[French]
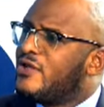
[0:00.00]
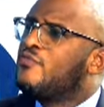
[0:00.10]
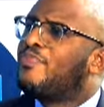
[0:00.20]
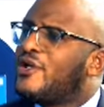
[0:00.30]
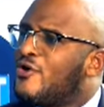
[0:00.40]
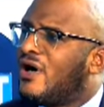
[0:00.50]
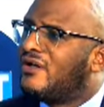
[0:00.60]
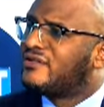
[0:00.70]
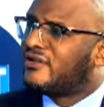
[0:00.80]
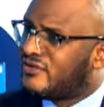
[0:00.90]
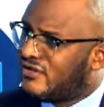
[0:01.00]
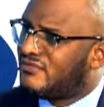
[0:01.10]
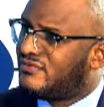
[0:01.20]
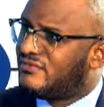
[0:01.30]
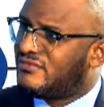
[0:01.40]
Mais nous payons
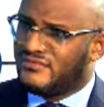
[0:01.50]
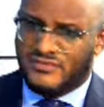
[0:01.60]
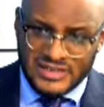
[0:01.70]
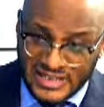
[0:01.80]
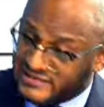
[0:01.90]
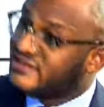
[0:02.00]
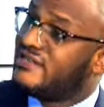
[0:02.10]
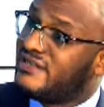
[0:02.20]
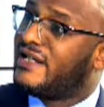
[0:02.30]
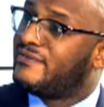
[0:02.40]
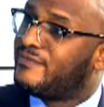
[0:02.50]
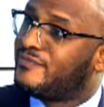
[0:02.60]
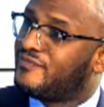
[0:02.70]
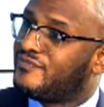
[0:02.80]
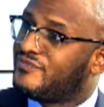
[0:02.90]
entre-temps l'électricité.